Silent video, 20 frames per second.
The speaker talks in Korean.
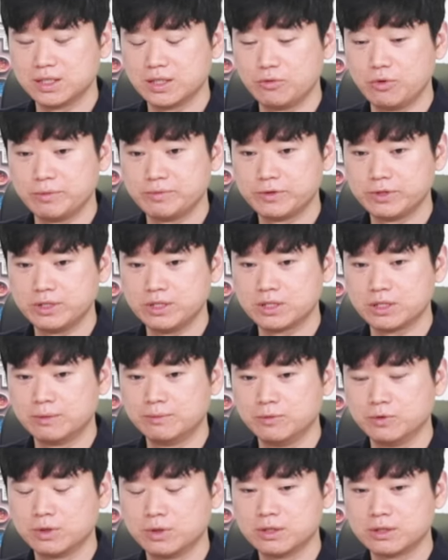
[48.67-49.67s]
웹3
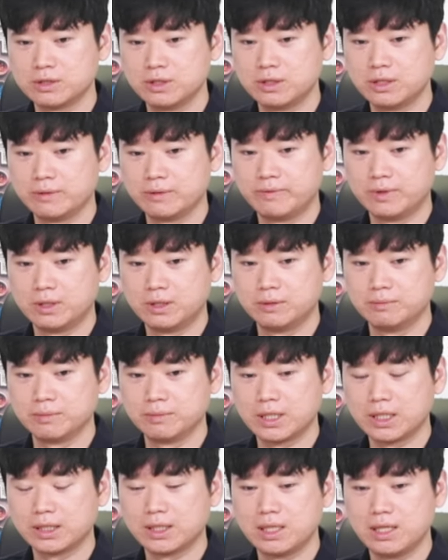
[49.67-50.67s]
전문 컨설팅 펌
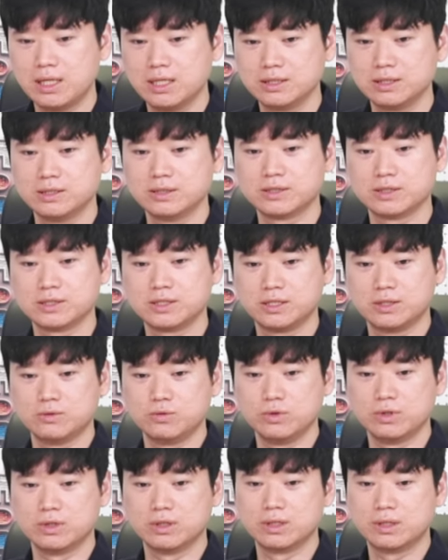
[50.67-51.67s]
카탈라이즈 리서치를
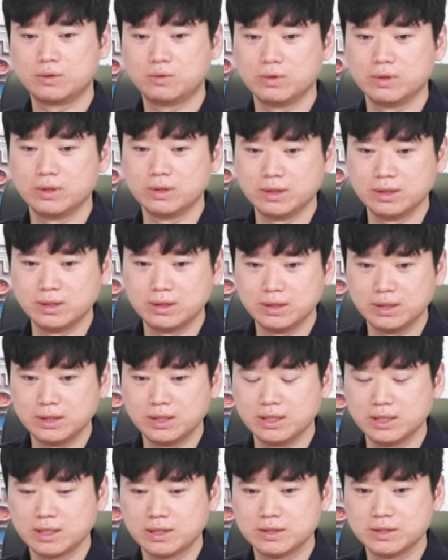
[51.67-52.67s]
운영하고 있는
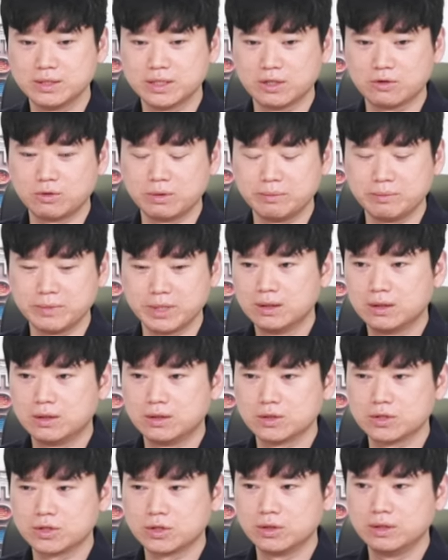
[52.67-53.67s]
이현재라고 합니다.
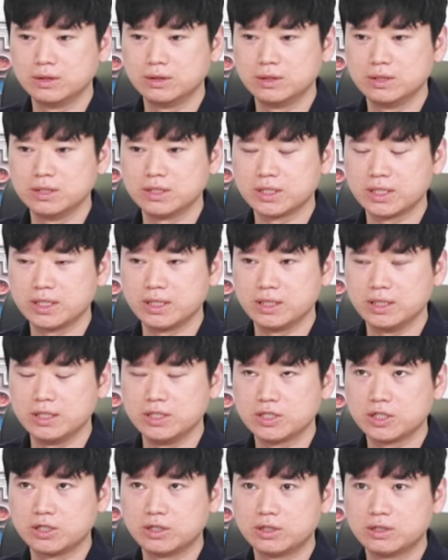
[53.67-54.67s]
저희는 이제
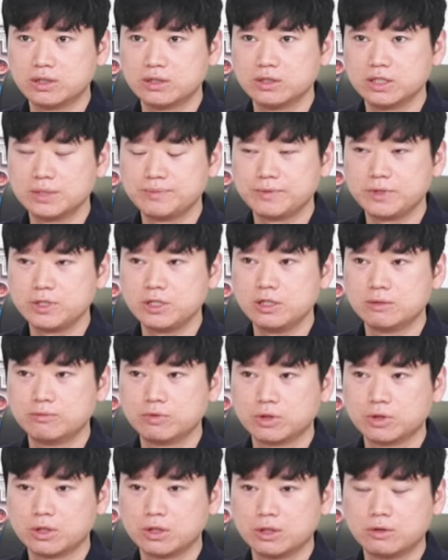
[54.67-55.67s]

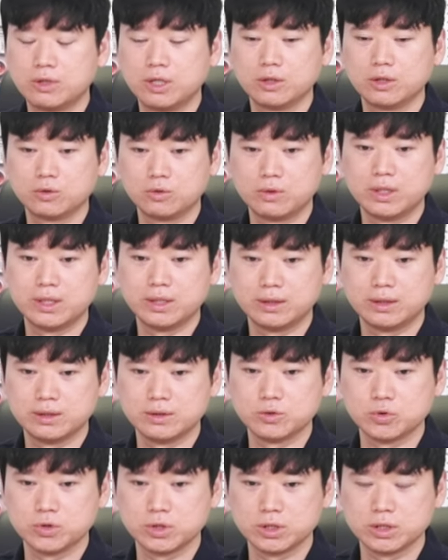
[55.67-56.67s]
2017년부터 활동한
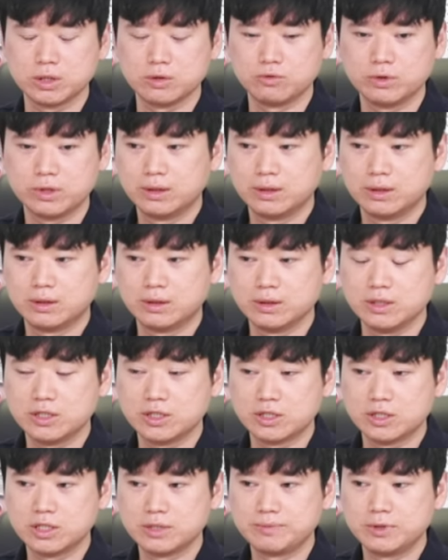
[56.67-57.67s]
조직이고요.
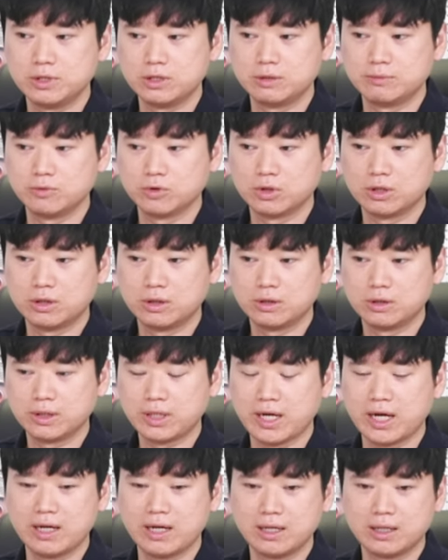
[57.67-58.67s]
2017년부터
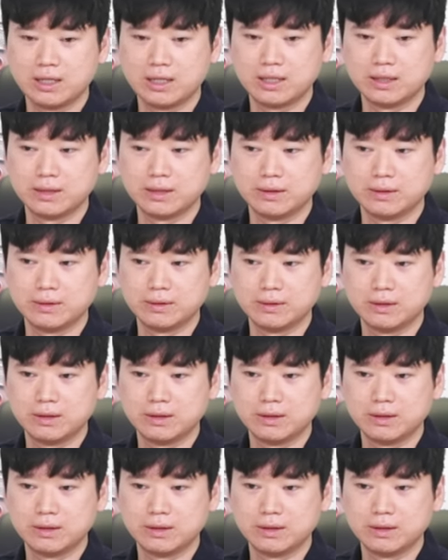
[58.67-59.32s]
다양한